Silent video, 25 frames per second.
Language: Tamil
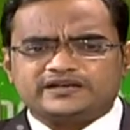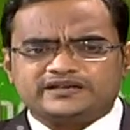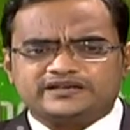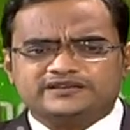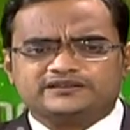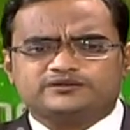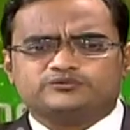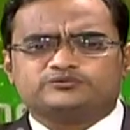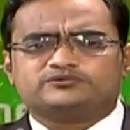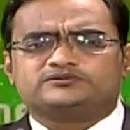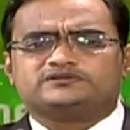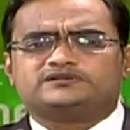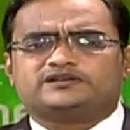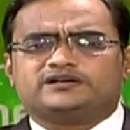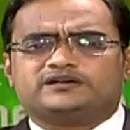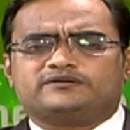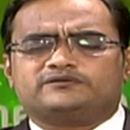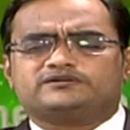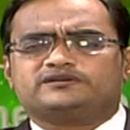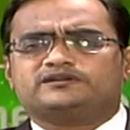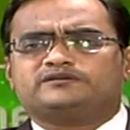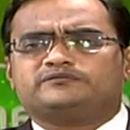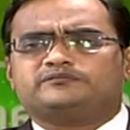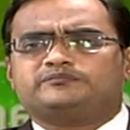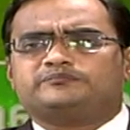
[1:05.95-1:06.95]
இதை விட்டுட்டா
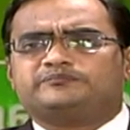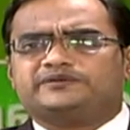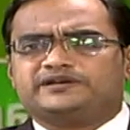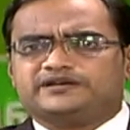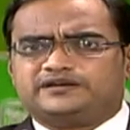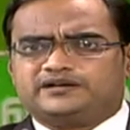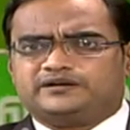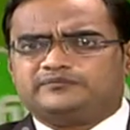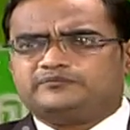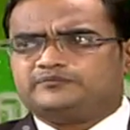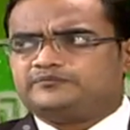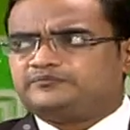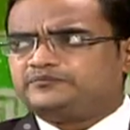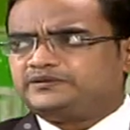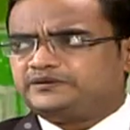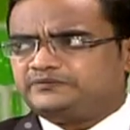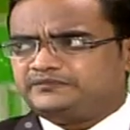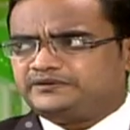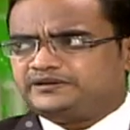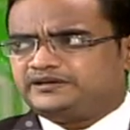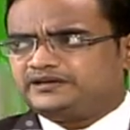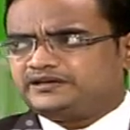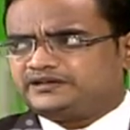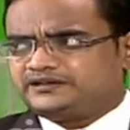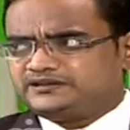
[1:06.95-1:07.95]
வந்து பிகாம்
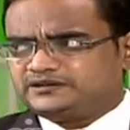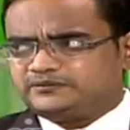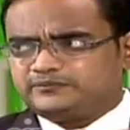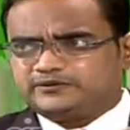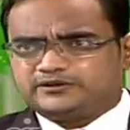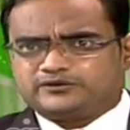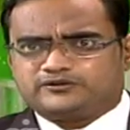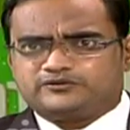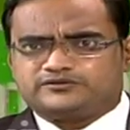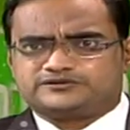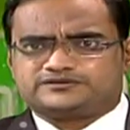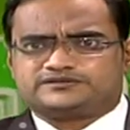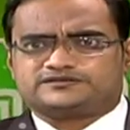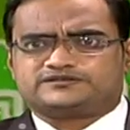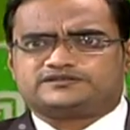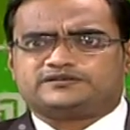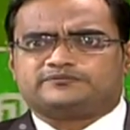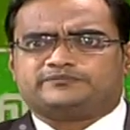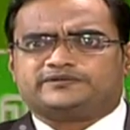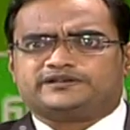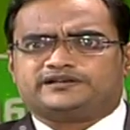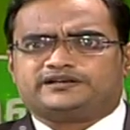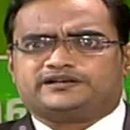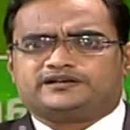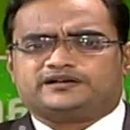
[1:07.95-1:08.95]
பிபிஏ இந்த மாதிரி கோர்சஸ்
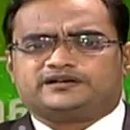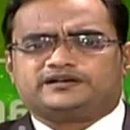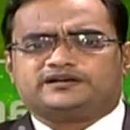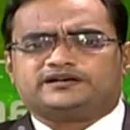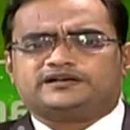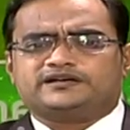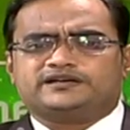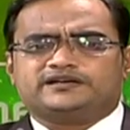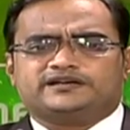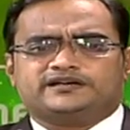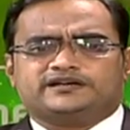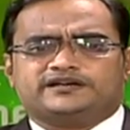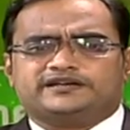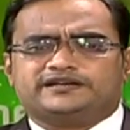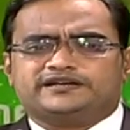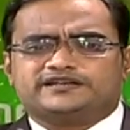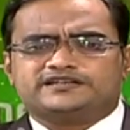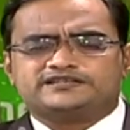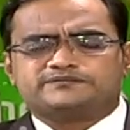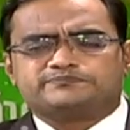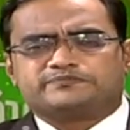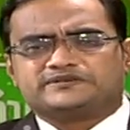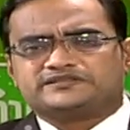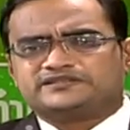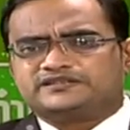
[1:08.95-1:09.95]
தான் படிக்கிறாங்க
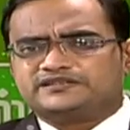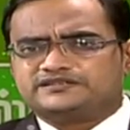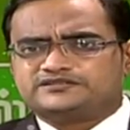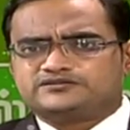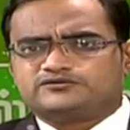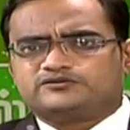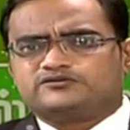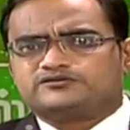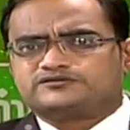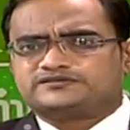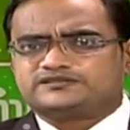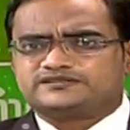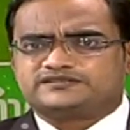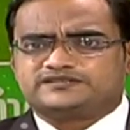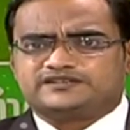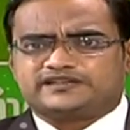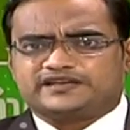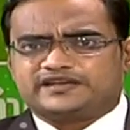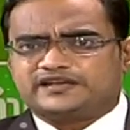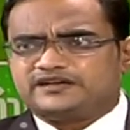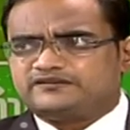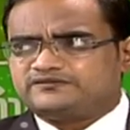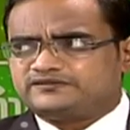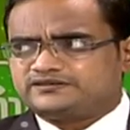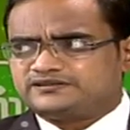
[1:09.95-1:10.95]
இன்றைக்கி ஸ்பெஷலைஸ்ட் கோர்சஸ்
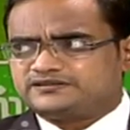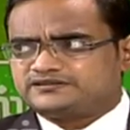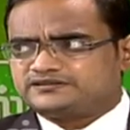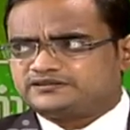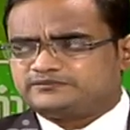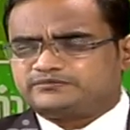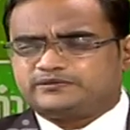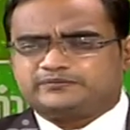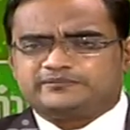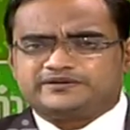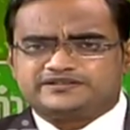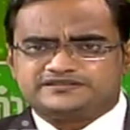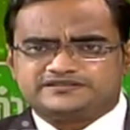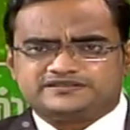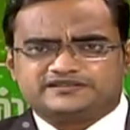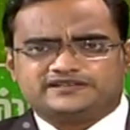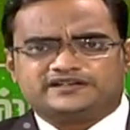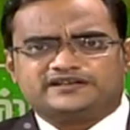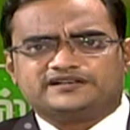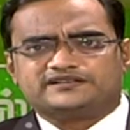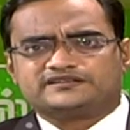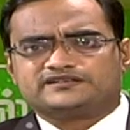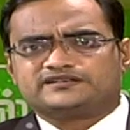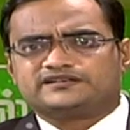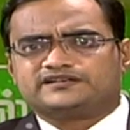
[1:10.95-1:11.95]
நிறையா வந்துருச்சு இப்போ மெடிசனில்
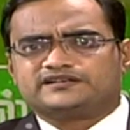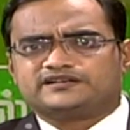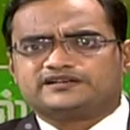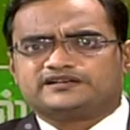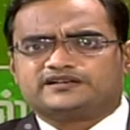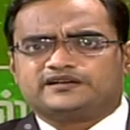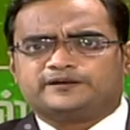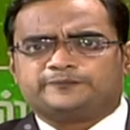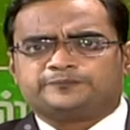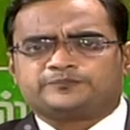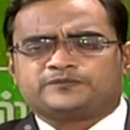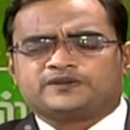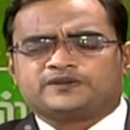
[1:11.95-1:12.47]
எடுத்துக்கிட்டிங்கன்னா